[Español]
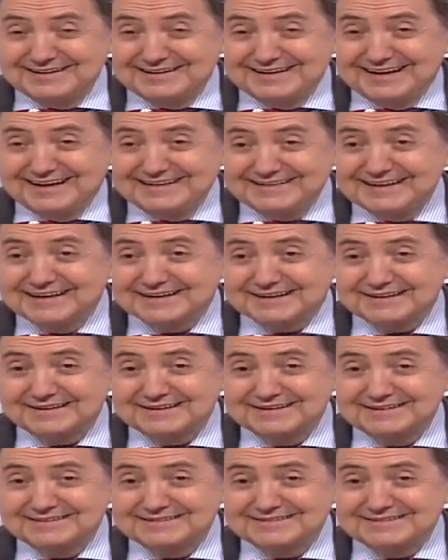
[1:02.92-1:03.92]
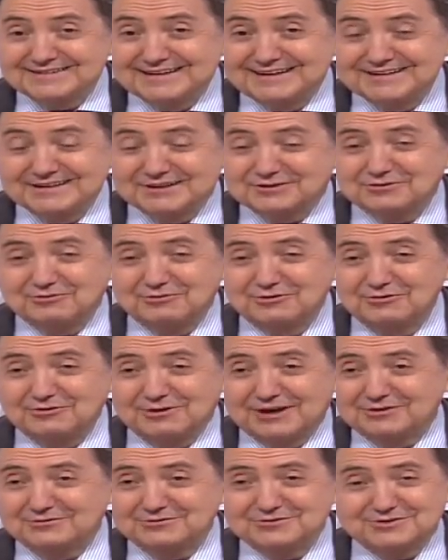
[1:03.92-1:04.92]
ayer, ayer tuvo
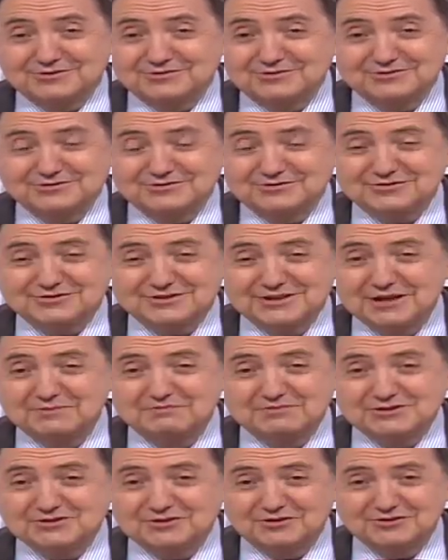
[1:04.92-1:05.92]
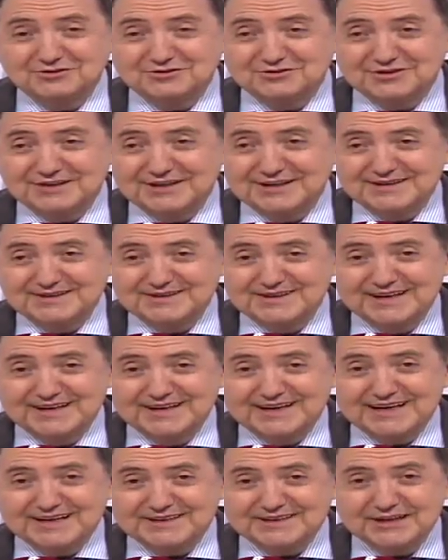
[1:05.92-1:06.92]
lugar uno de esos episodios de, de
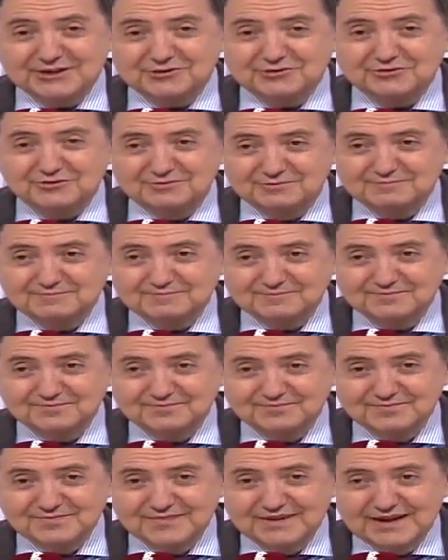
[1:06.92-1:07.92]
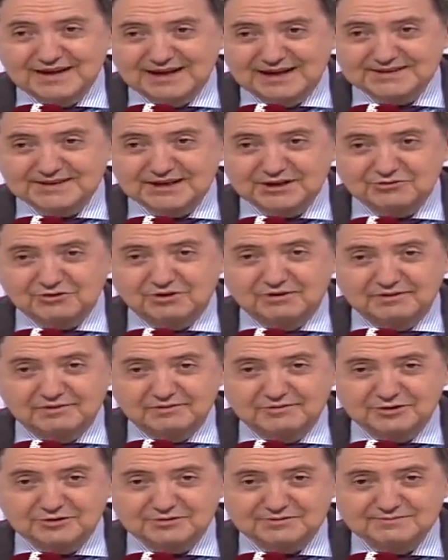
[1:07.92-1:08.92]
Cateto, Cateto a
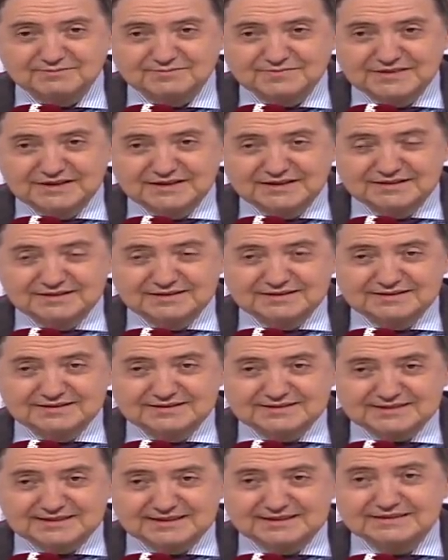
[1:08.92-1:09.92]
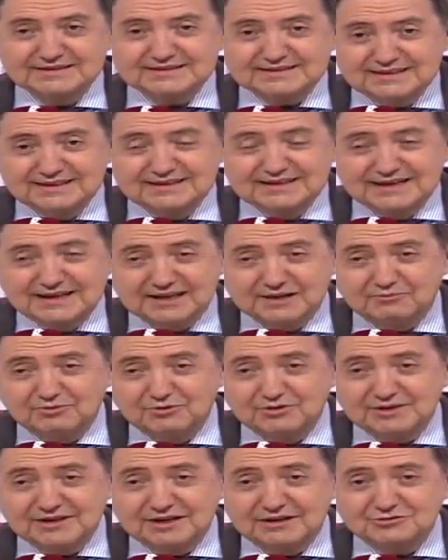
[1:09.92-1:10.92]
favor. En la
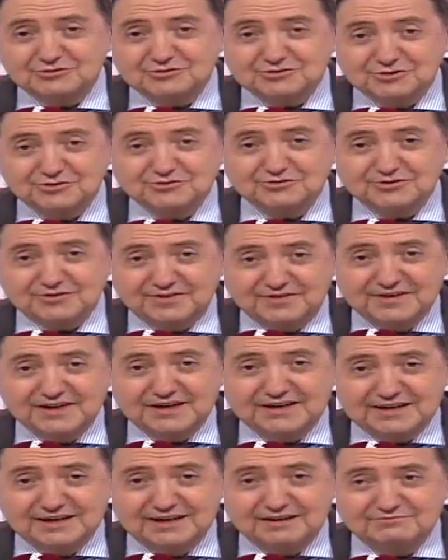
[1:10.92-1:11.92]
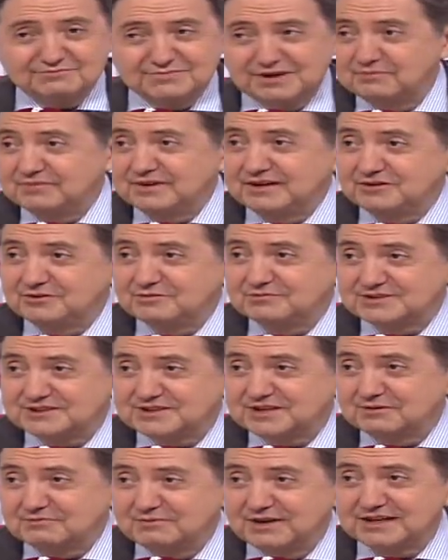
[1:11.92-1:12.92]
República de los Tontos decían que era bienvenido
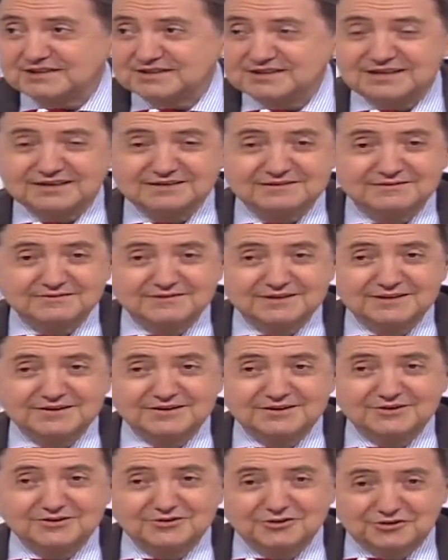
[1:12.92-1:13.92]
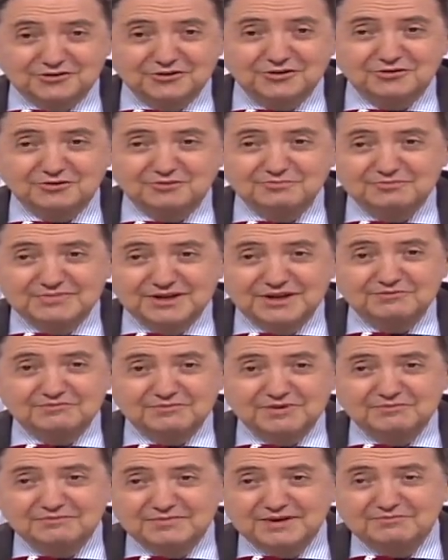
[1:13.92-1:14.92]
Mr. Marshall. No, no,
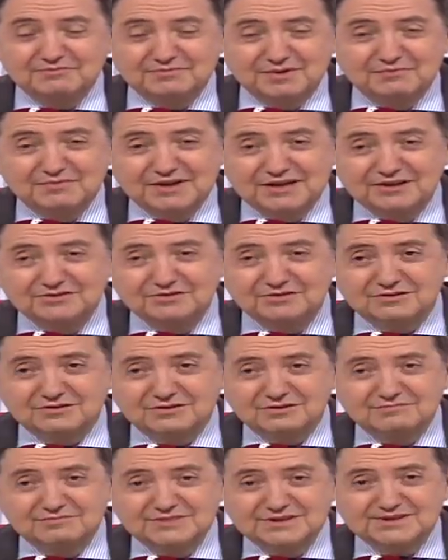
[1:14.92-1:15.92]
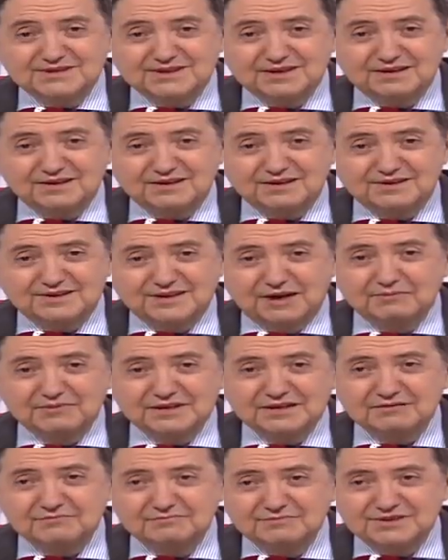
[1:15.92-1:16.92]
bienvenido Mr.
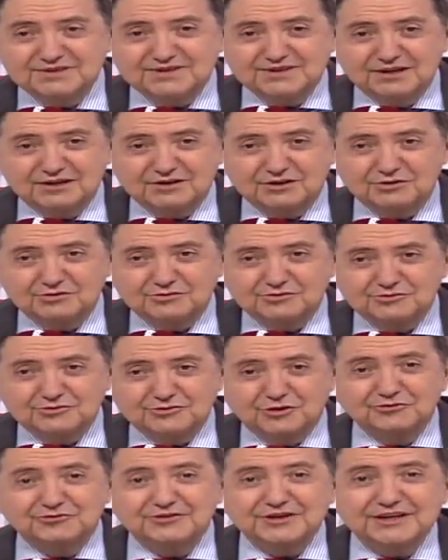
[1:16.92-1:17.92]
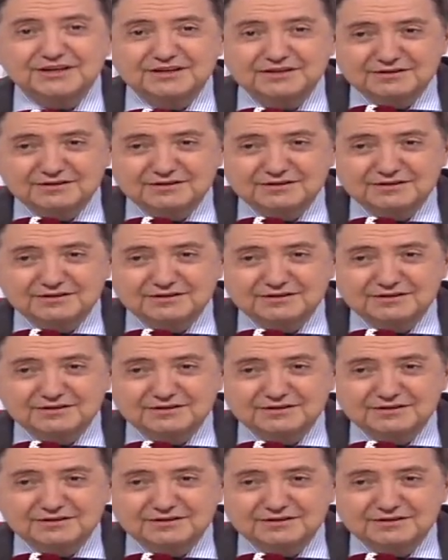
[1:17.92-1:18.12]
Dummy, Mr. Tonti.